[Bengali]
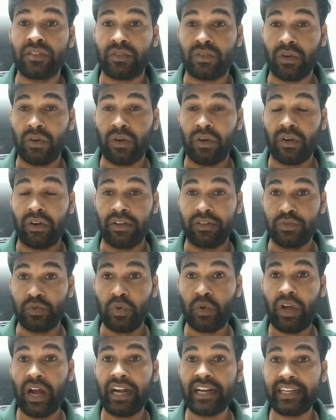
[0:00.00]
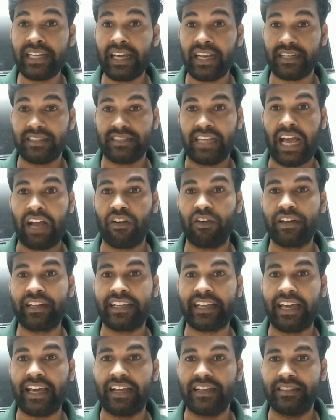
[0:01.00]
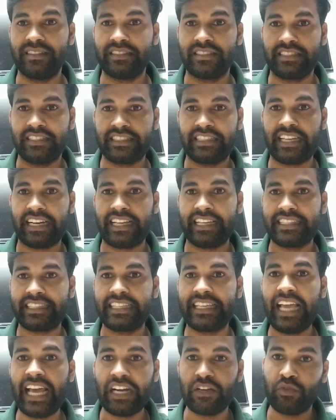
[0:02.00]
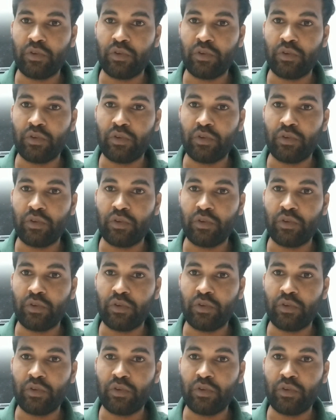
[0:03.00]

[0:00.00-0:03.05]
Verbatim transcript: তো উগান্ডার নাগরিক এদেরকে দিয়ে